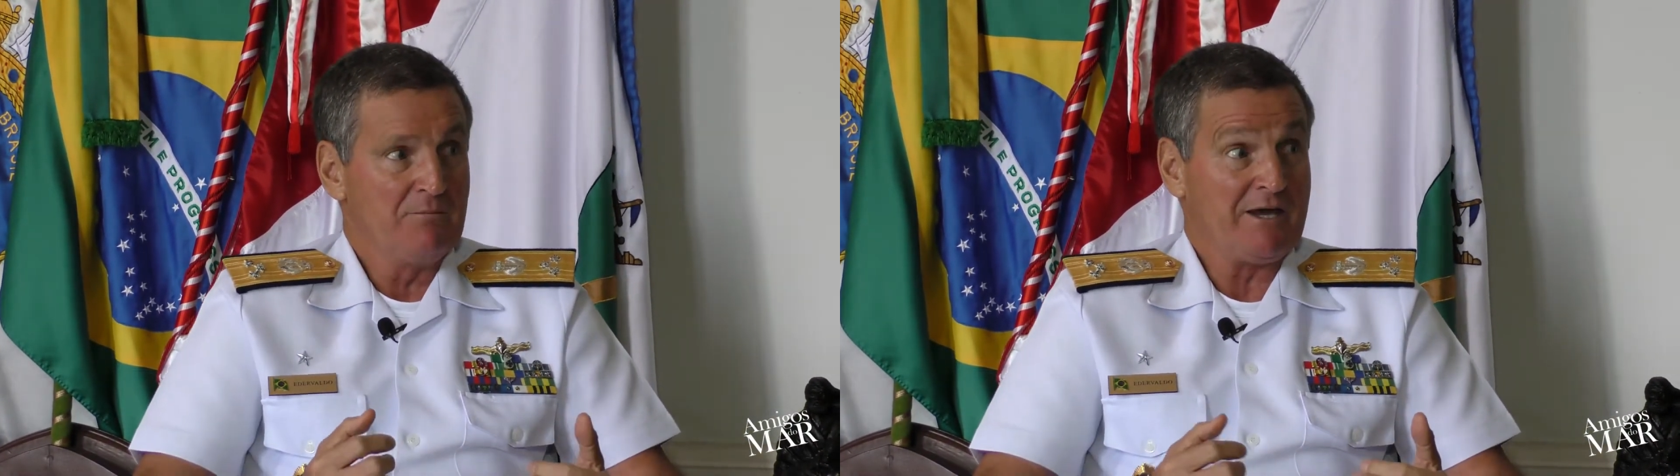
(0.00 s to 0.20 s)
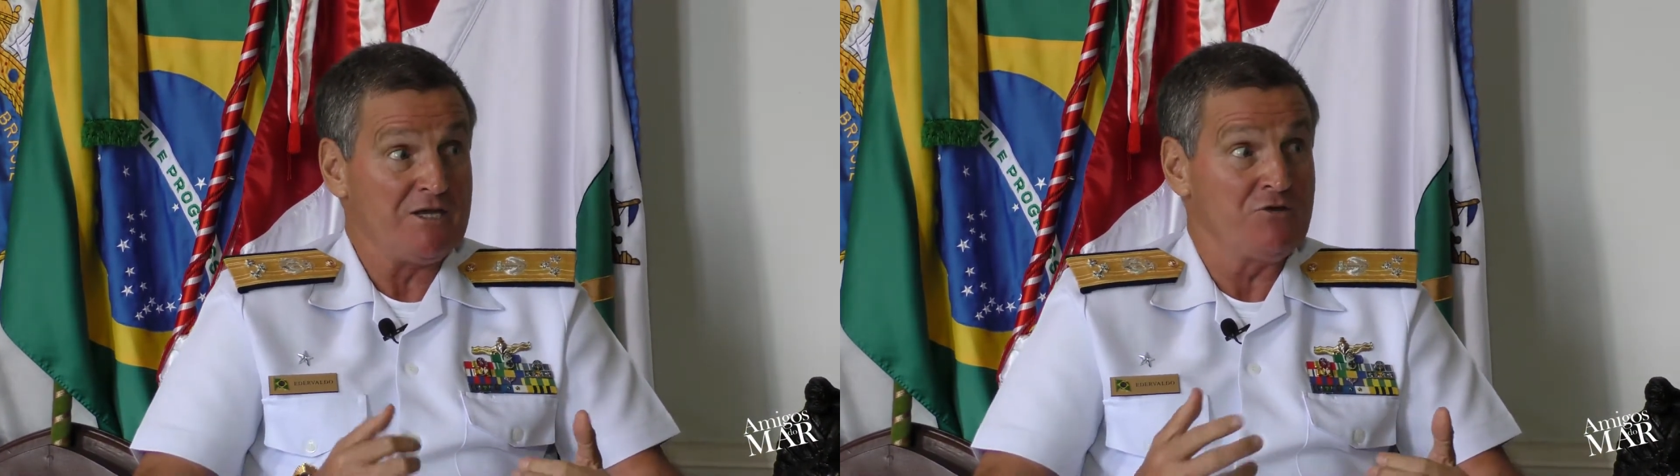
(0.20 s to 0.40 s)

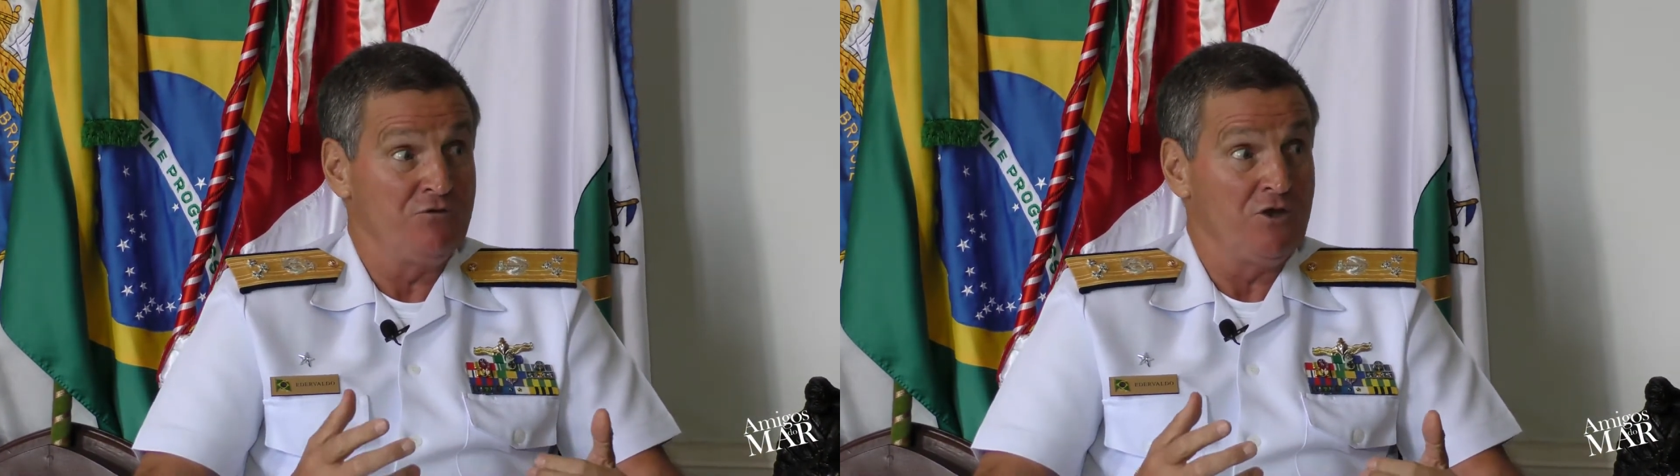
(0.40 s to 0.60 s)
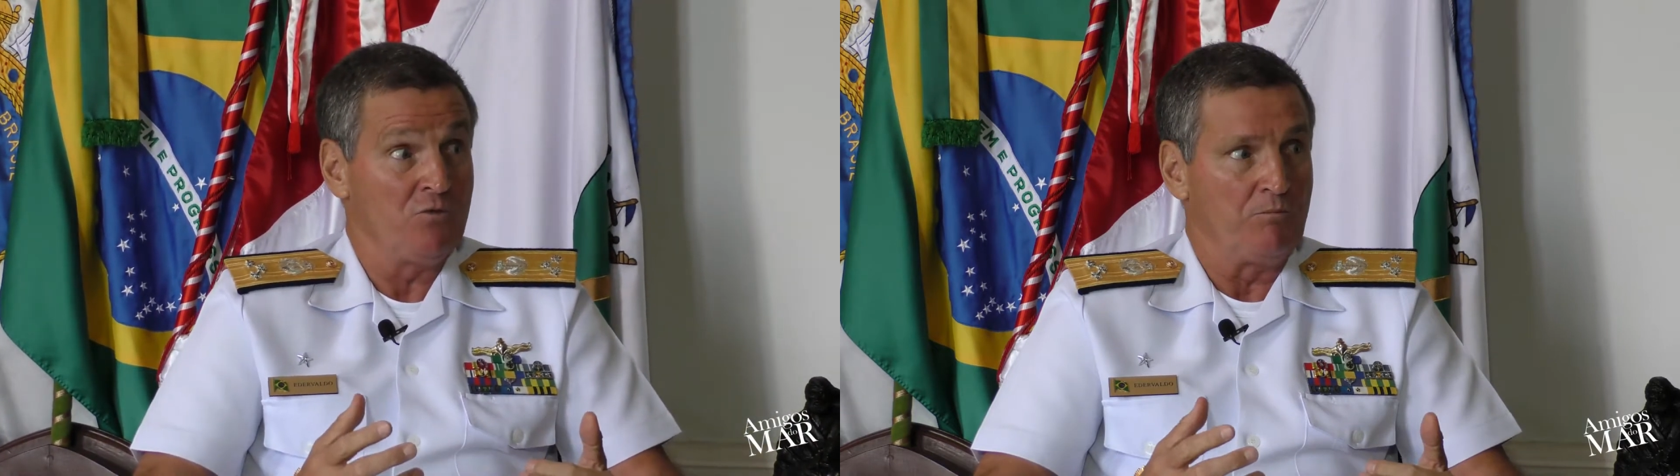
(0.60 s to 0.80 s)
para que a gente
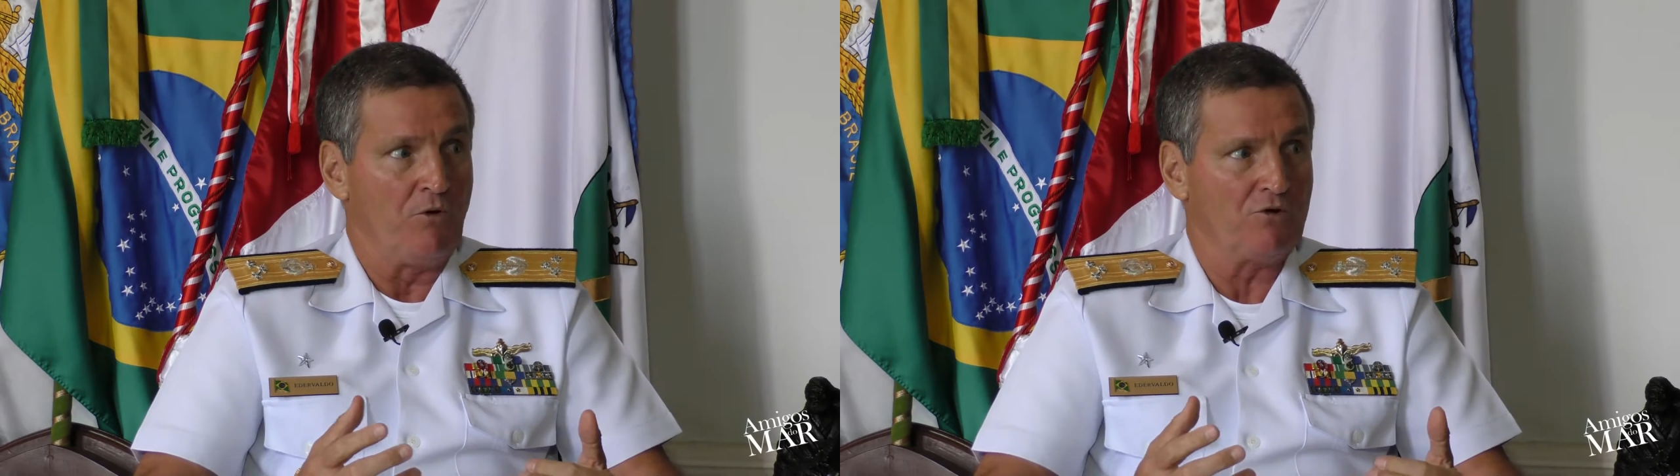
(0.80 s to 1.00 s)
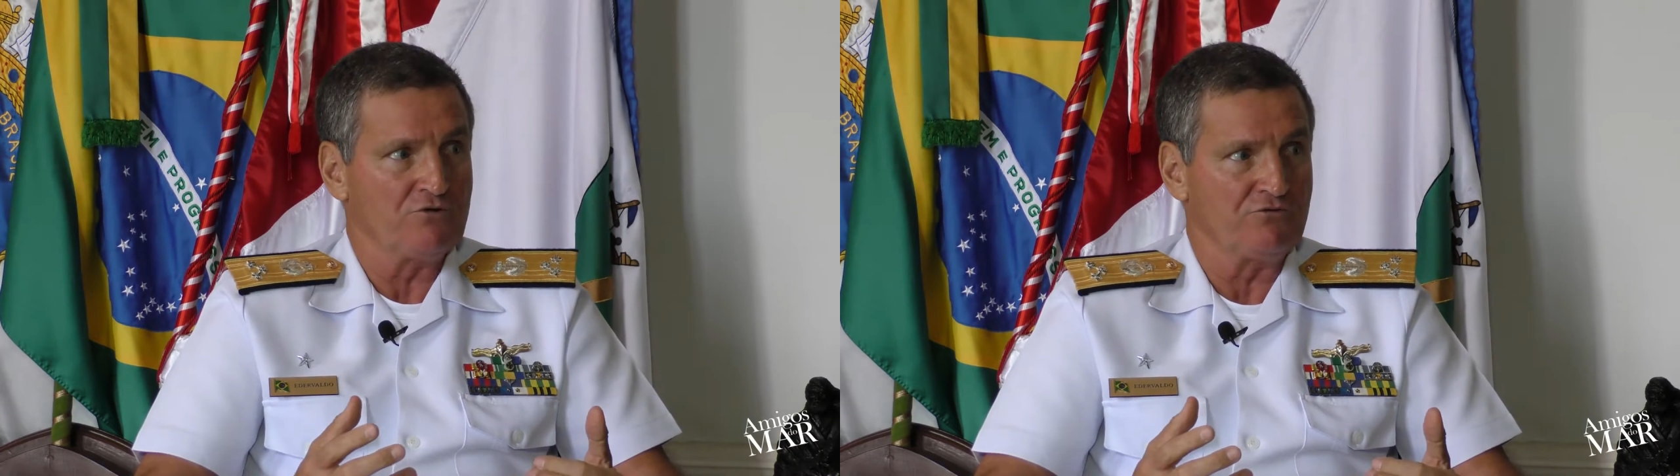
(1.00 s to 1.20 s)
fique um
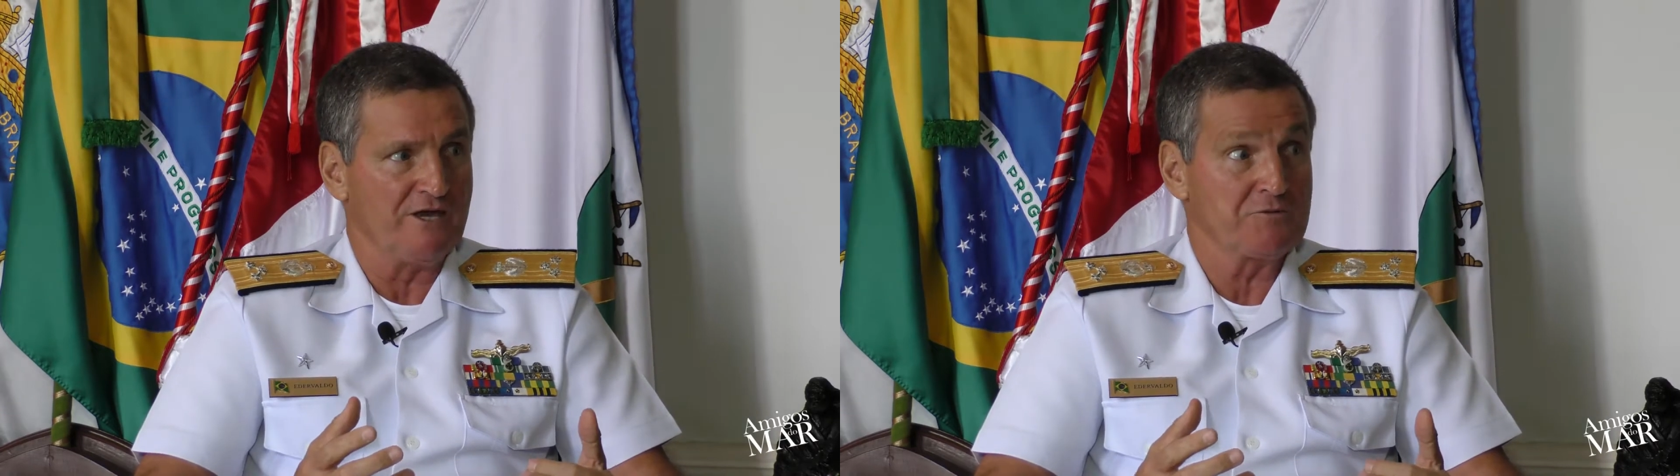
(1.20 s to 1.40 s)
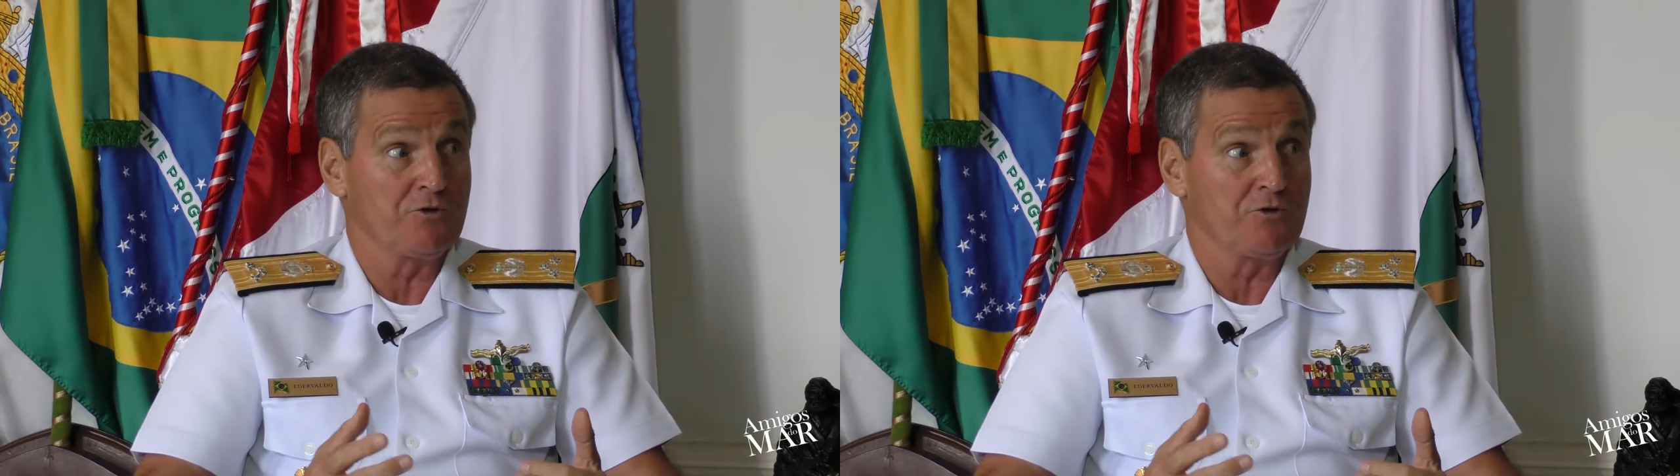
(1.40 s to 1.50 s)
pouco de frente,